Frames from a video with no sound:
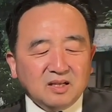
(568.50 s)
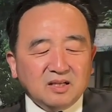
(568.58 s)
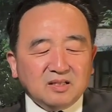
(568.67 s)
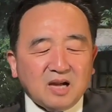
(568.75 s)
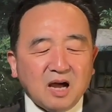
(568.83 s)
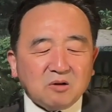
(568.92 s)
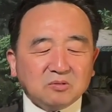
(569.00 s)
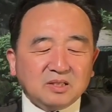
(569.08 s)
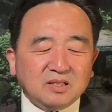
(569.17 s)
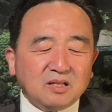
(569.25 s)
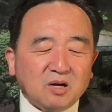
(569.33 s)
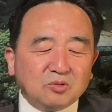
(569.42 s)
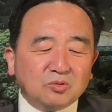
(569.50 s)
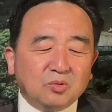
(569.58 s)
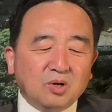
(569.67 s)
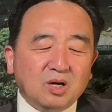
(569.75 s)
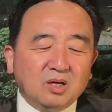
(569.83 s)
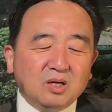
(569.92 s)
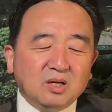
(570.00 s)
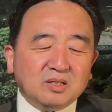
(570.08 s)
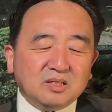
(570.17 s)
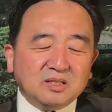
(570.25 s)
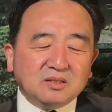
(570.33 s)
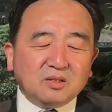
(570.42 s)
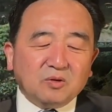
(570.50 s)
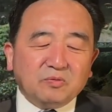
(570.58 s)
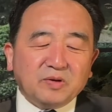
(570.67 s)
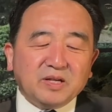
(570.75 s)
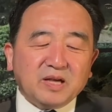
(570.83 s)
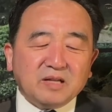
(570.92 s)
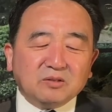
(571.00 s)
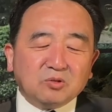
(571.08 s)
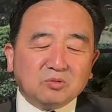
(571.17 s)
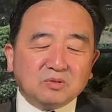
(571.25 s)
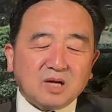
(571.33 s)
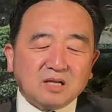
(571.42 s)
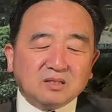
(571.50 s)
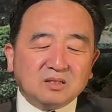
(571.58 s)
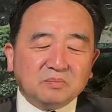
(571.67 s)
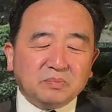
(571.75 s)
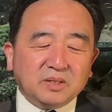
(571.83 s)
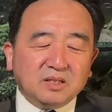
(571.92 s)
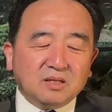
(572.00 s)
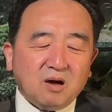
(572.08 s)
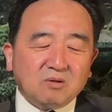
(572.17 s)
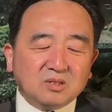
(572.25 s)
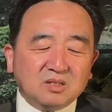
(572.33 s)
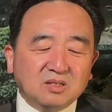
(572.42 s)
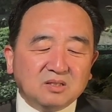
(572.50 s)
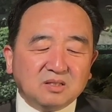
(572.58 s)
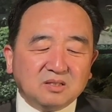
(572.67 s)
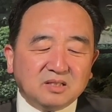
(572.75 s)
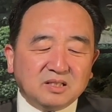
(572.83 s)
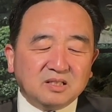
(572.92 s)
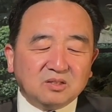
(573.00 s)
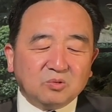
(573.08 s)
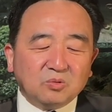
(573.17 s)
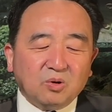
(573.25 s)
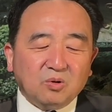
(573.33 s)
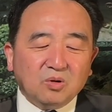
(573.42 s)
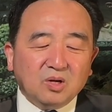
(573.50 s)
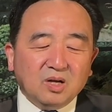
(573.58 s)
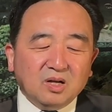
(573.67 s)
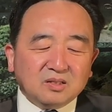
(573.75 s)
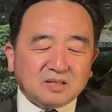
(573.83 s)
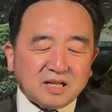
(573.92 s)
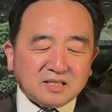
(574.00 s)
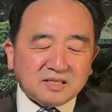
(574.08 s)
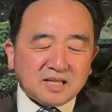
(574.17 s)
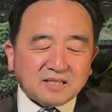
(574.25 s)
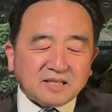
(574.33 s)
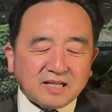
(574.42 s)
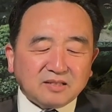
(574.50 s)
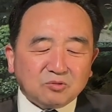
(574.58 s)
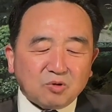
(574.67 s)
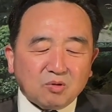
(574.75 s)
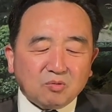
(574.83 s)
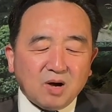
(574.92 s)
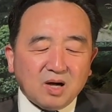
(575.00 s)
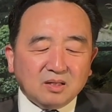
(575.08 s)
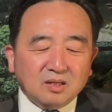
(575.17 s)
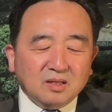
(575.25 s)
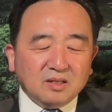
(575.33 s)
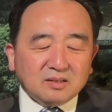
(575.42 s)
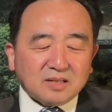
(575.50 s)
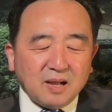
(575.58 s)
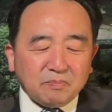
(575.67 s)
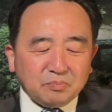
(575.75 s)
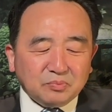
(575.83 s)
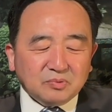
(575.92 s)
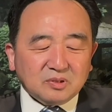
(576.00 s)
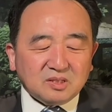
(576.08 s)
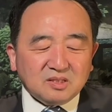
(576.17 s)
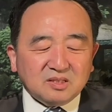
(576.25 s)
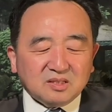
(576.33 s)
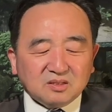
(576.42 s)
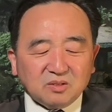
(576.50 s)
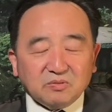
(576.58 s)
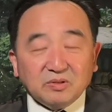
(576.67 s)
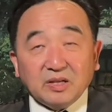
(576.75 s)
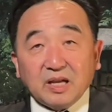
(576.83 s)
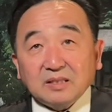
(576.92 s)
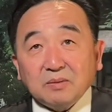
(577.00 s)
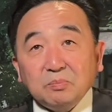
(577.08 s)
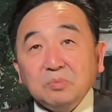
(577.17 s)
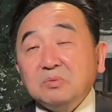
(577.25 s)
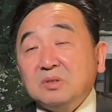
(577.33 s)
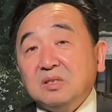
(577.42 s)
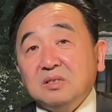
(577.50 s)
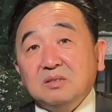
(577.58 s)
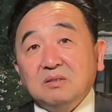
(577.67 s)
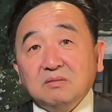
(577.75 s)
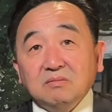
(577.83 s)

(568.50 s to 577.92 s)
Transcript: 然后提到说，行走肺炎通常是疲劳、咳嗽这些都有，但现在的状况，它不是行走肺炎，它不咳嗽。